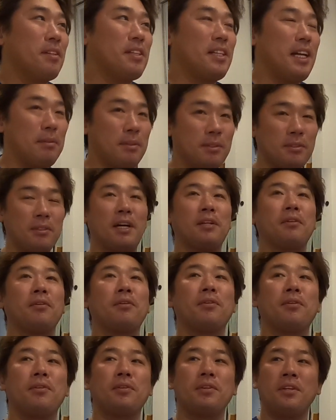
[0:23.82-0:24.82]
多分あ
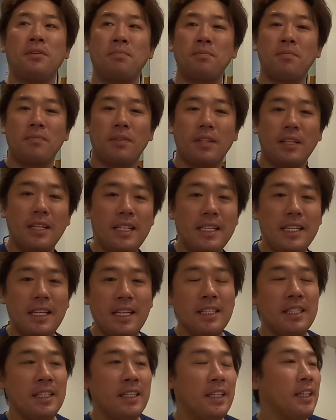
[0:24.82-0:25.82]
の以
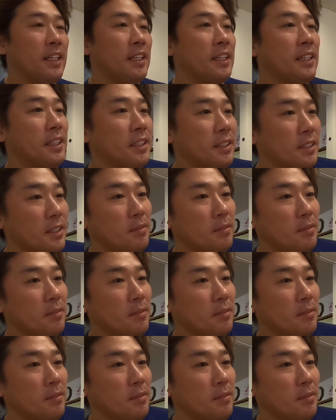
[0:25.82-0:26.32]
前に